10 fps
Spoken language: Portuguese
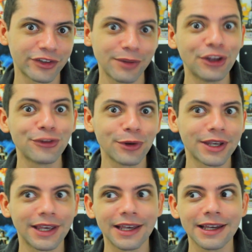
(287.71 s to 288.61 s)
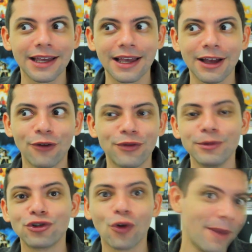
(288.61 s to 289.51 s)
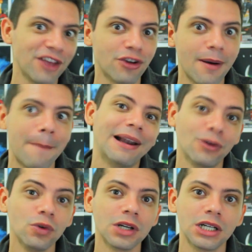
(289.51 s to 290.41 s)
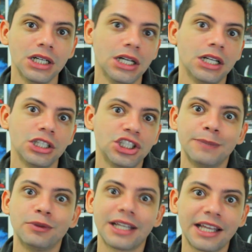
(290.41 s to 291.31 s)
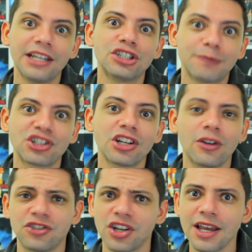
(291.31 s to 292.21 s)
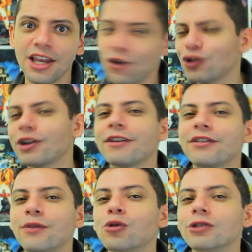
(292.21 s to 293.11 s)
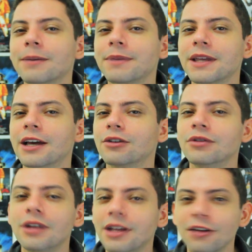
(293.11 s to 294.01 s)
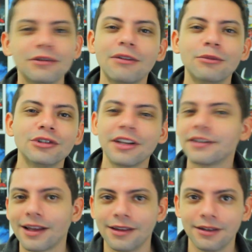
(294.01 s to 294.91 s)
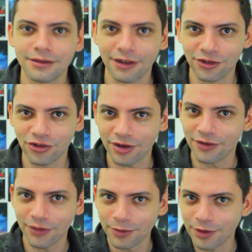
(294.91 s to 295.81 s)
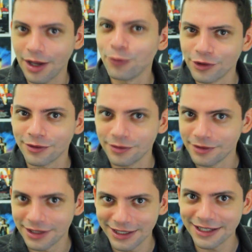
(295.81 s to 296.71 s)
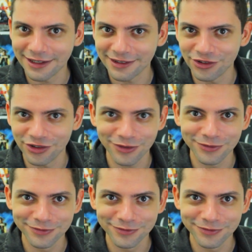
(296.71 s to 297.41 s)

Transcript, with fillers: Justamente porque é um filme de comédia maluca, tipo daqueles pastelões. Eu adorava esse filme quando era pequeno, eu dava muita risada assistindo esse filme. É muito engraçadinho.